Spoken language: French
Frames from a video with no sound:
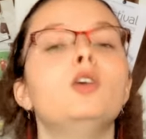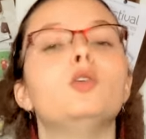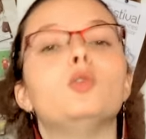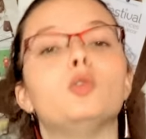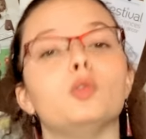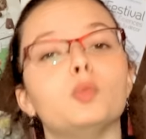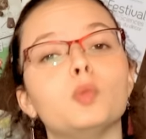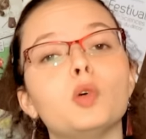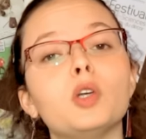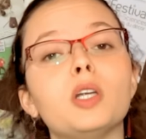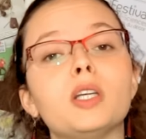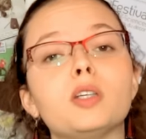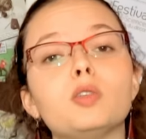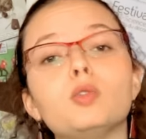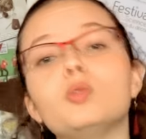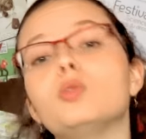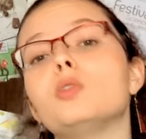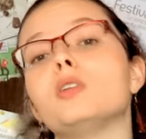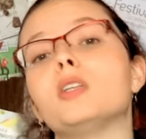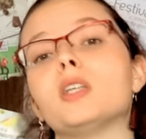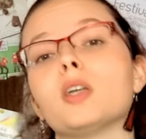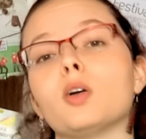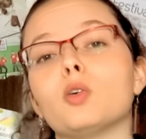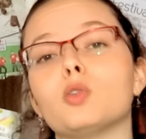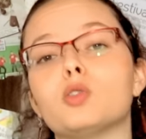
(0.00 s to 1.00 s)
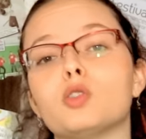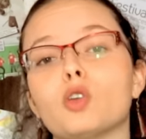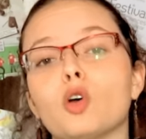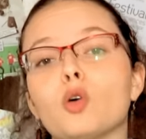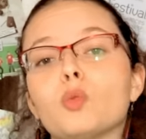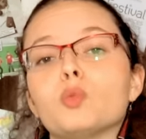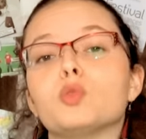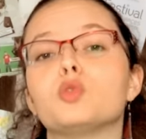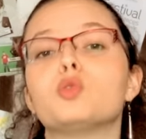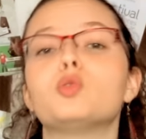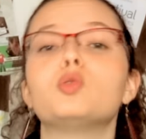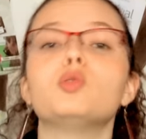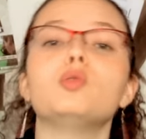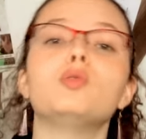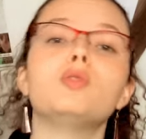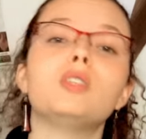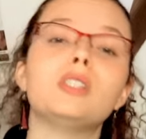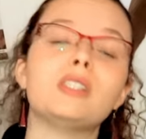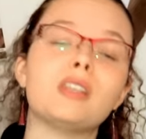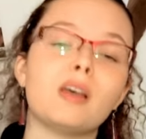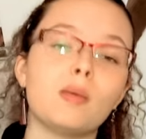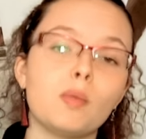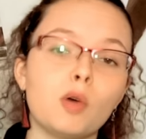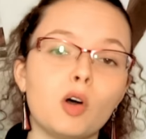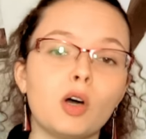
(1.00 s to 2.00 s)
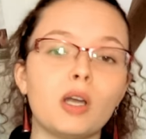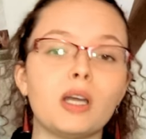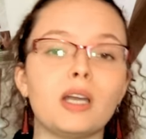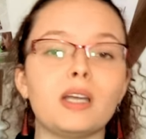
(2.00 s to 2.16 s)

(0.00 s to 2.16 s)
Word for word: une molécule qui ressemble suffisamment à